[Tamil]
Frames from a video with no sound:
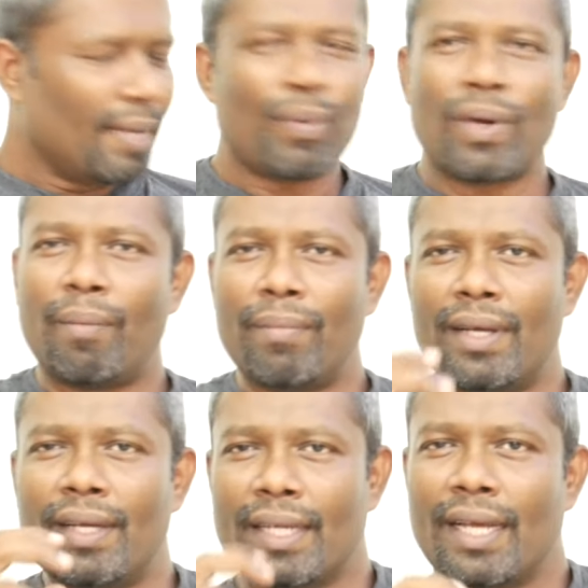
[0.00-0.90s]
இப்போ நம்ம
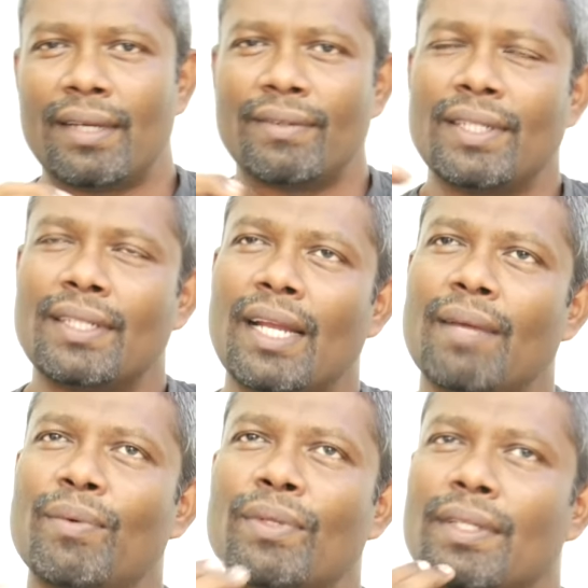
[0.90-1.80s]
ஏன் வந்து தினமும்